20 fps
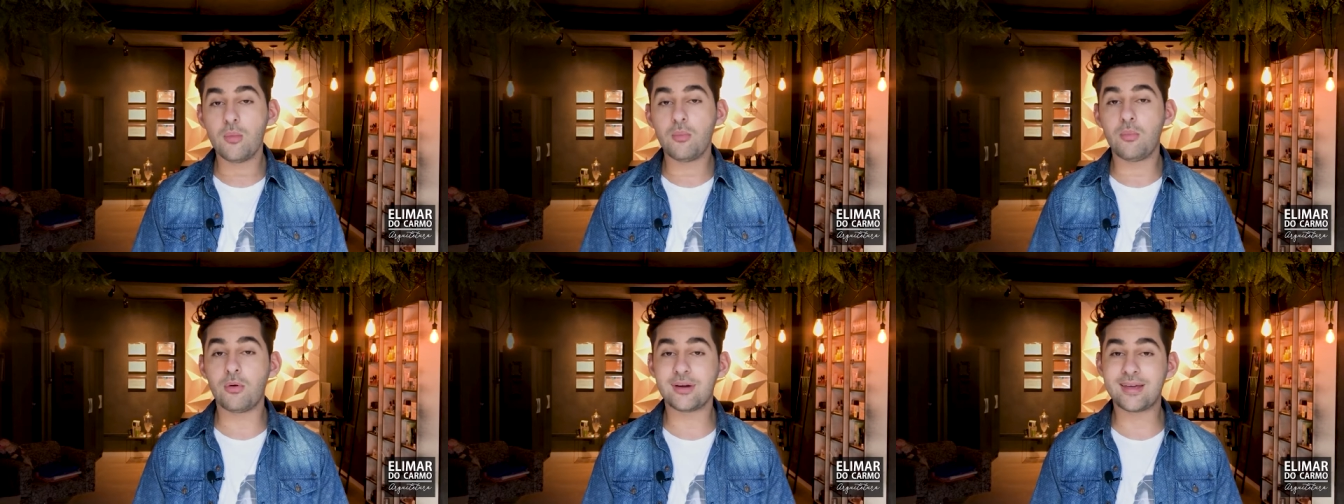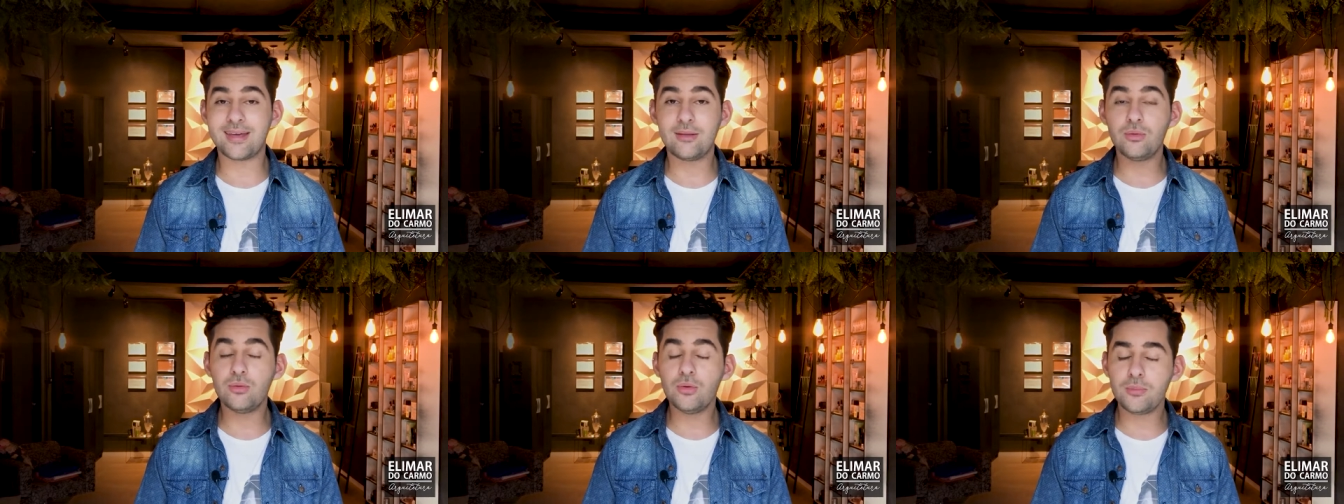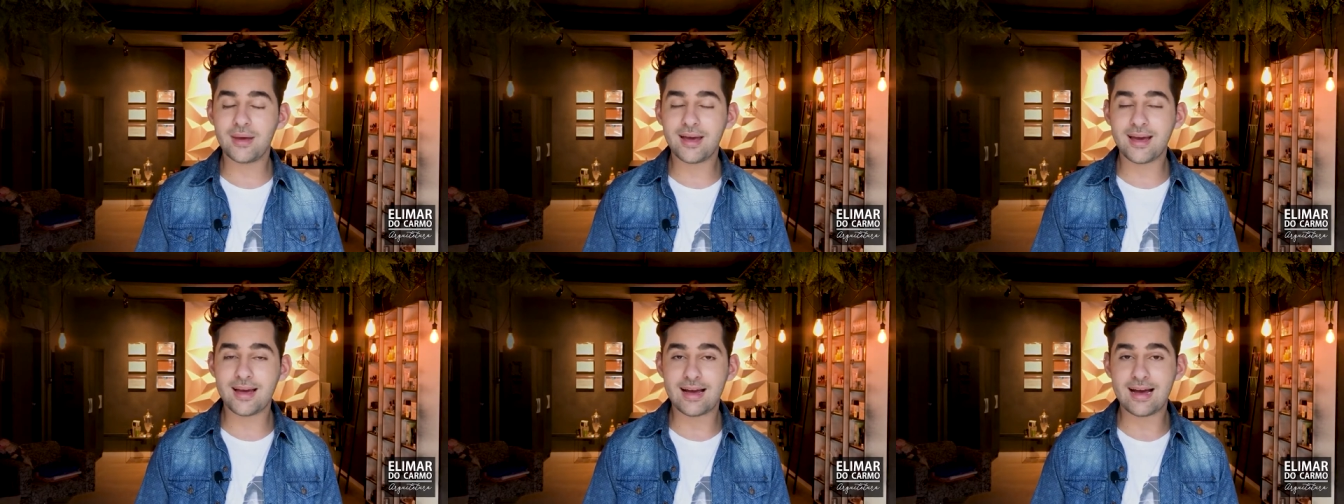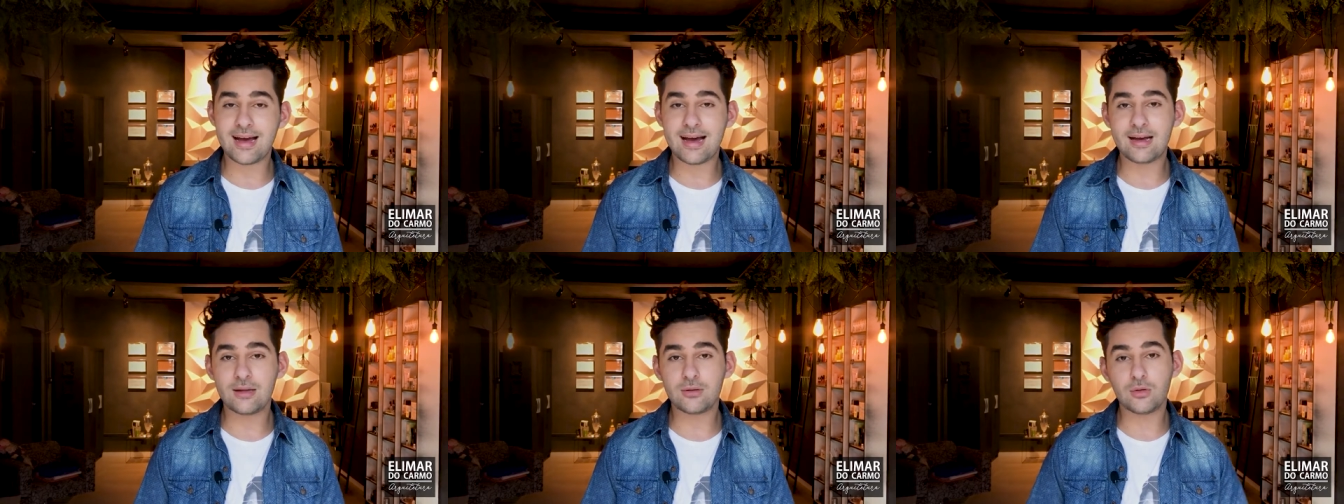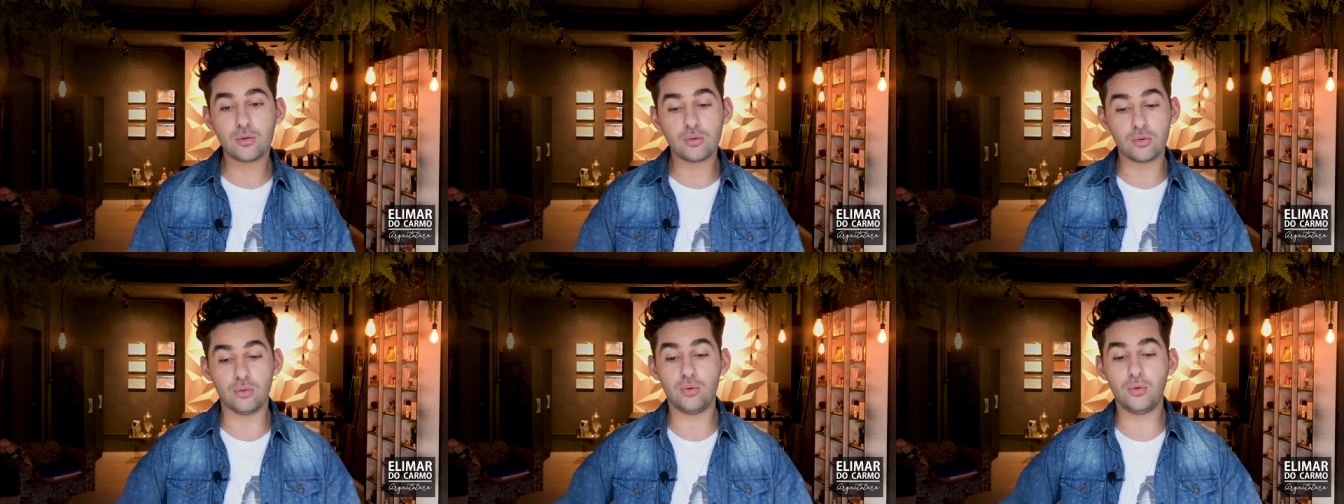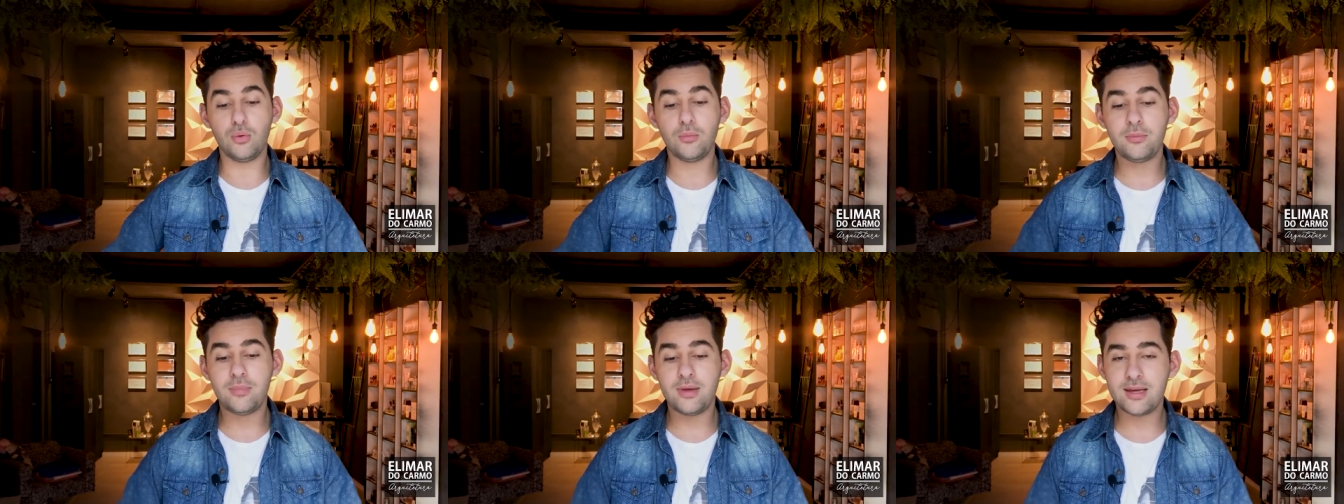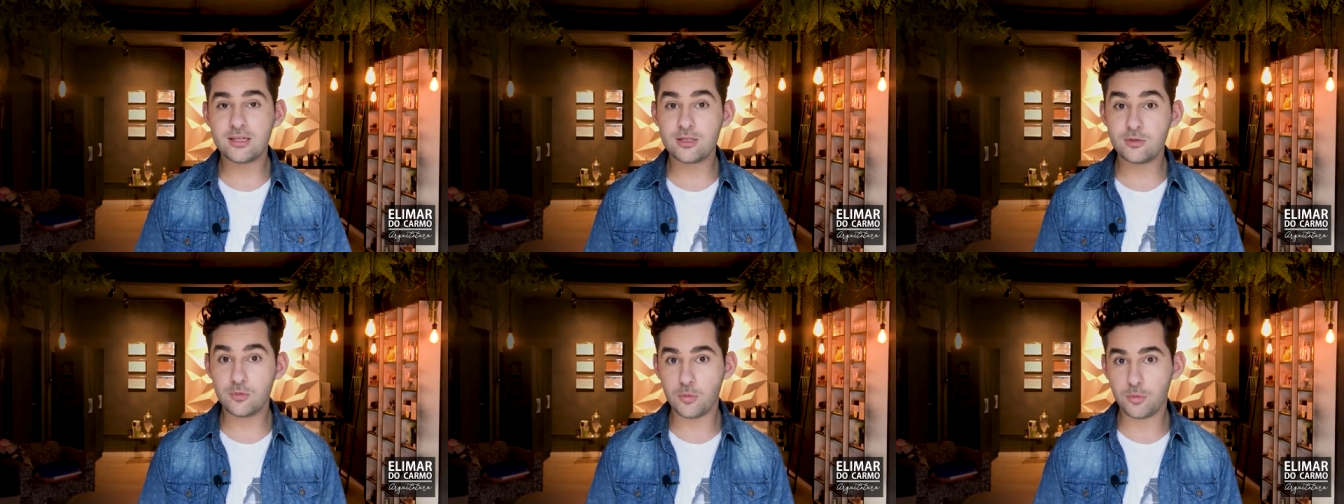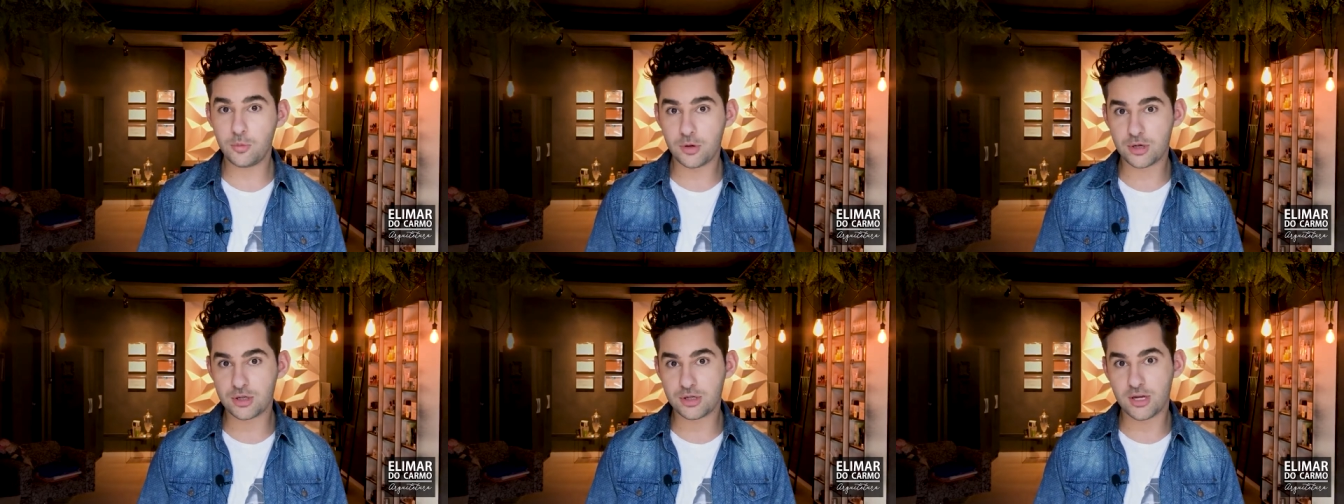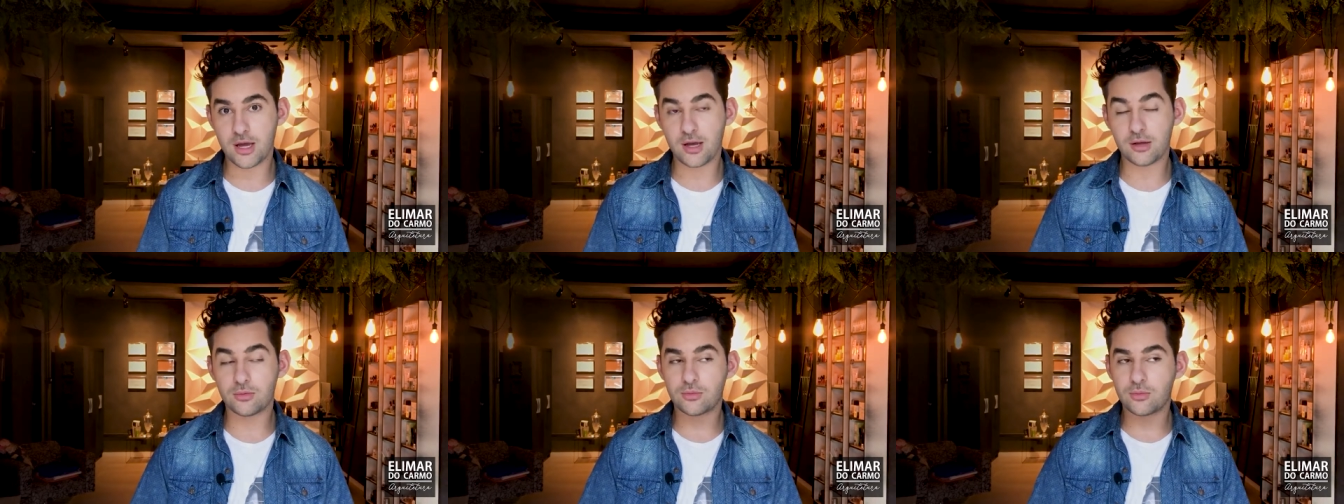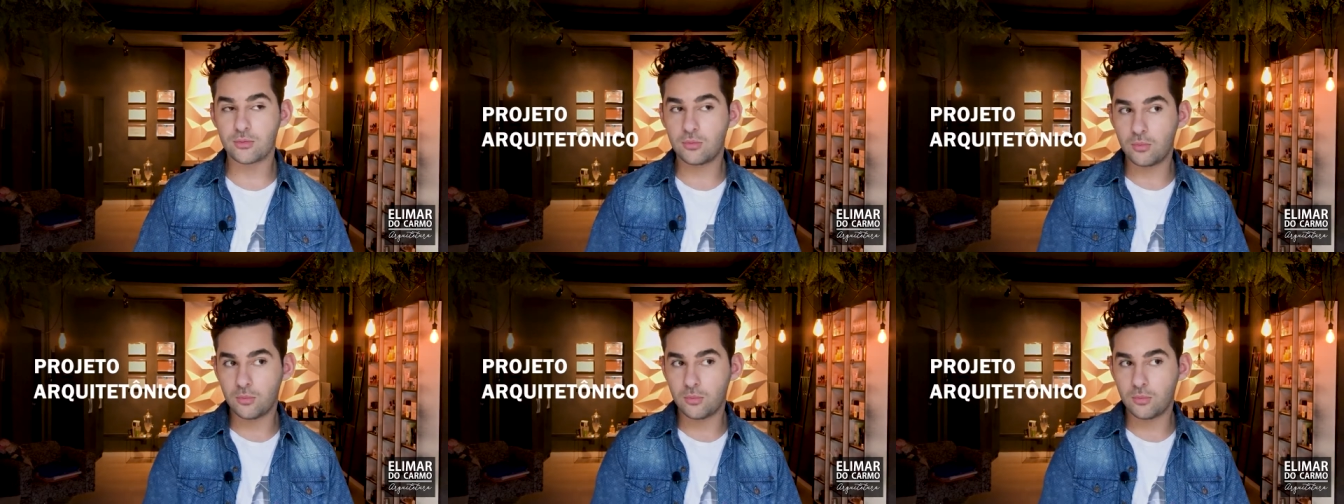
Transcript: Porque no mercado do mesmo projeto,